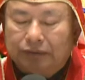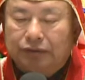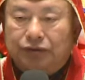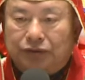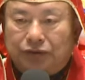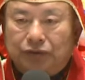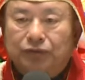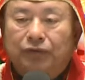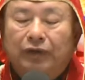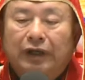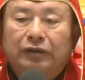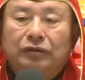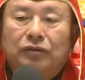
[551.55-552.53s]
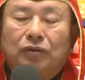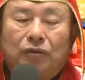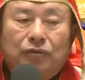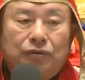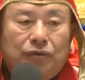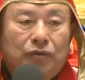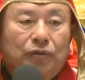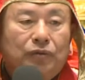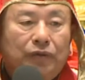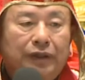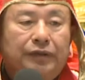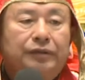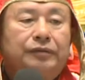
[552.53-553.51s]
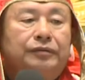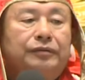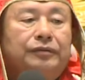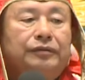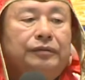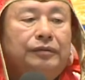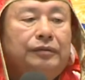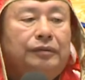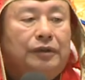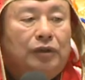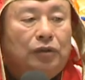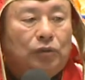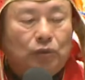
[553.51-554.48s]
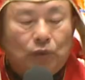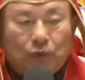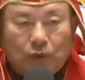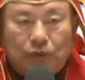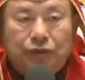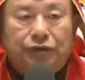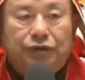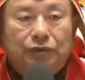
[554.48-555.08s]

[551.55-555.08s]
十方同修会的五十